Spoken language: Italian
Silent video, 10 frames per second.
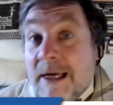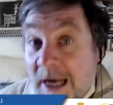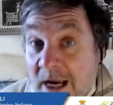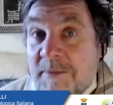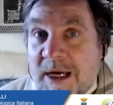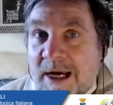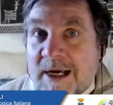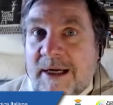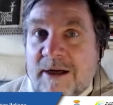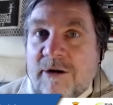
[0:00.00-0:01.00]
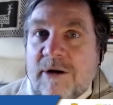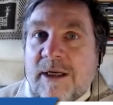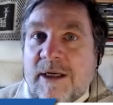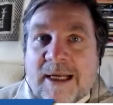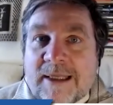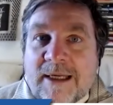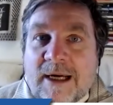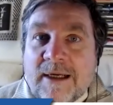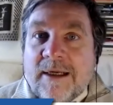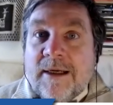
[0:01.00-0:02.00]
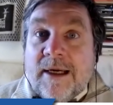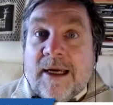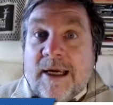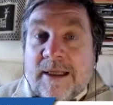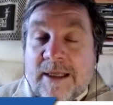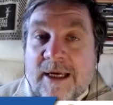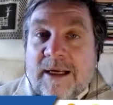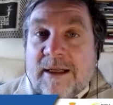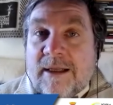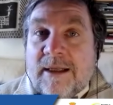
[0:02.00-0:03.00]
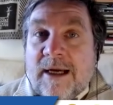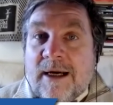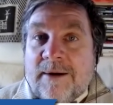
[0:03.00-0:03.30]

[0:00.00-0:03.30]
e ahimè anche in Groenlandia ed è la